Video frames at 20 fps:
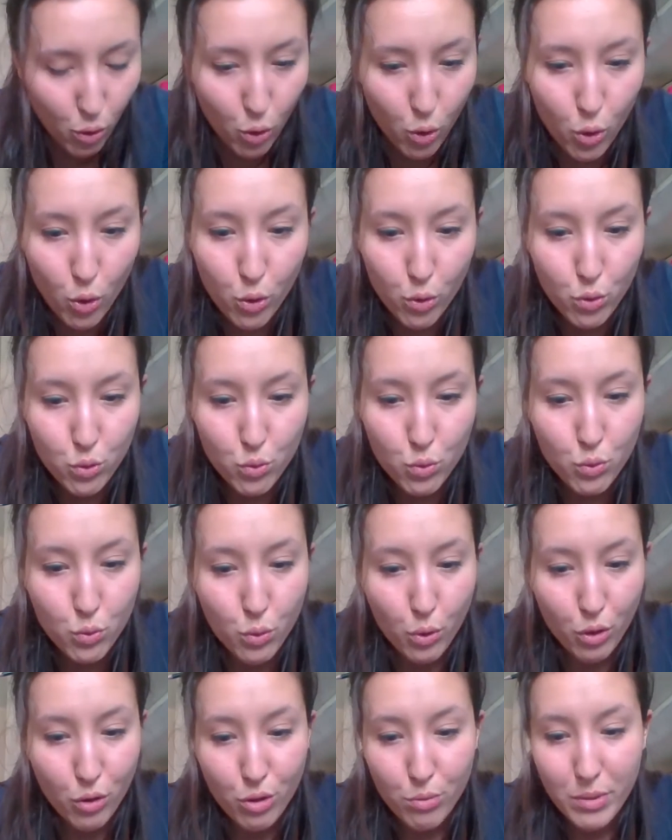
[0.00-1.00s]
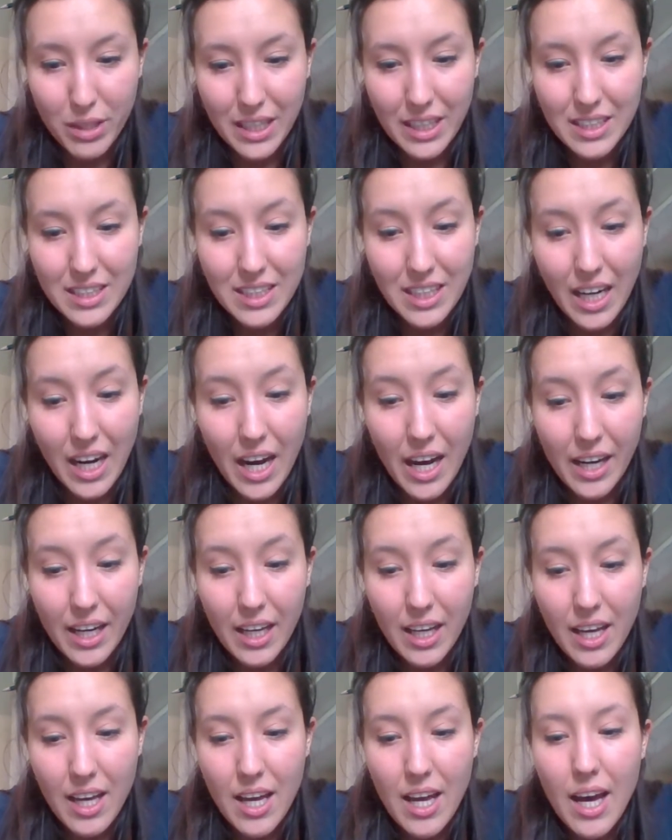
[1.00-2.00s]
il loro turno per
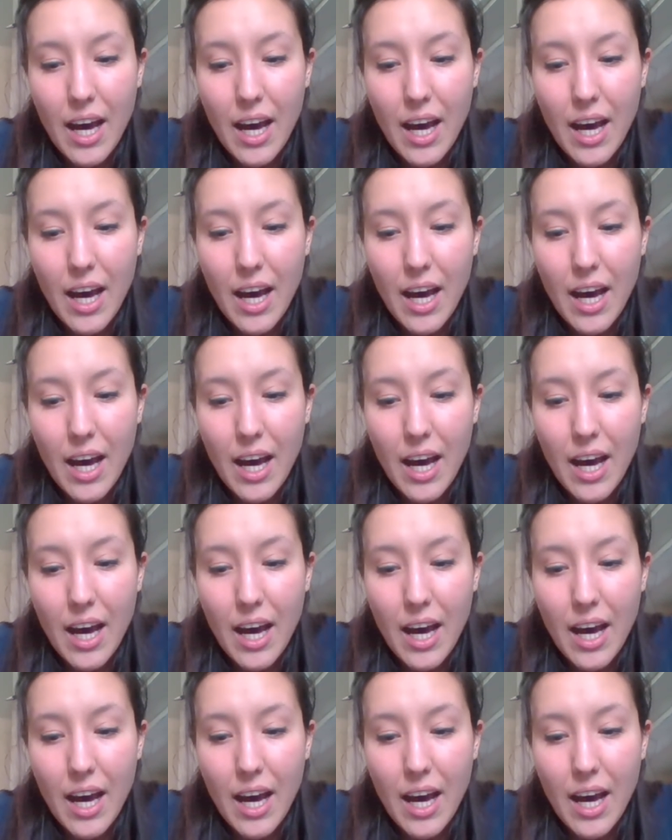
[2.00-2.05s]
entrare